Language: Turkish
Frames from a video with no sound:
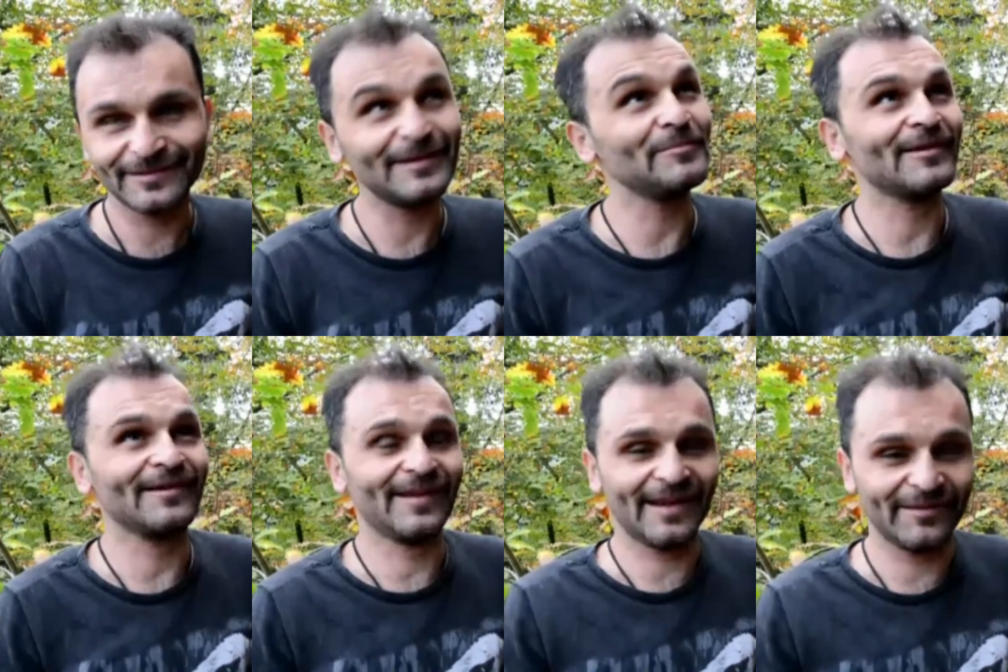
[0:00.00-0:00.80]

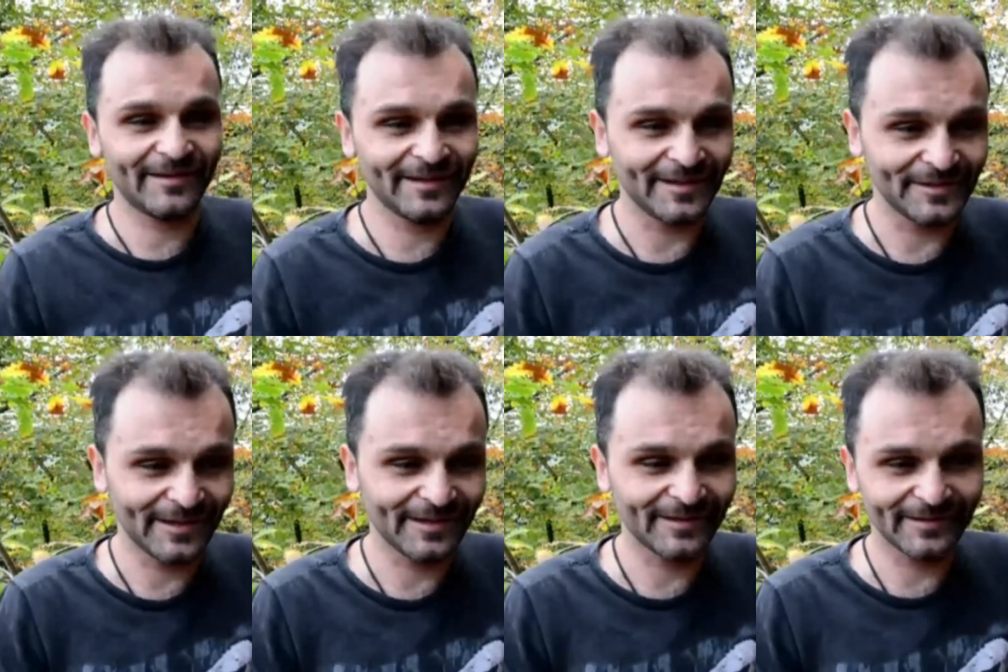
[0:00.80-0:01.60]
İmkanlar el
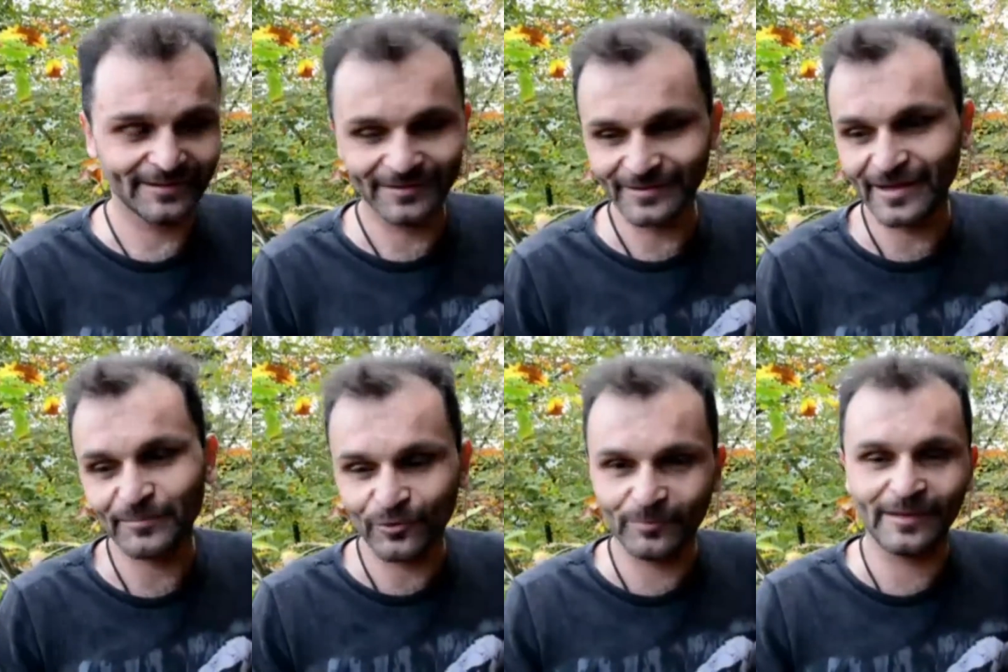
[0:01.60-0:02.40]
verdiğince
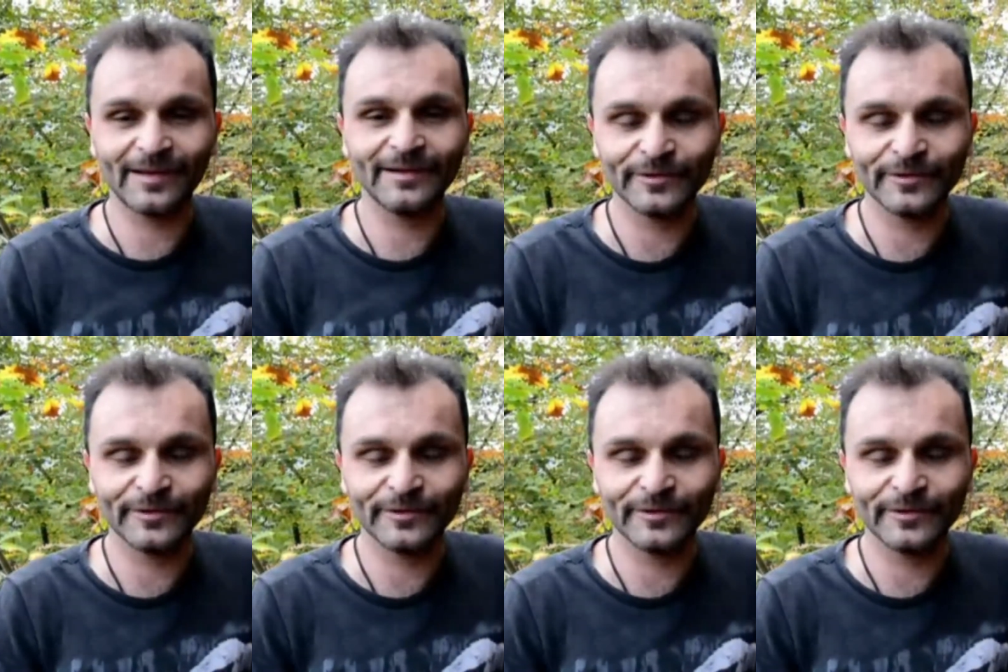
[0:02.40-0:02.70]
gelip görmelerini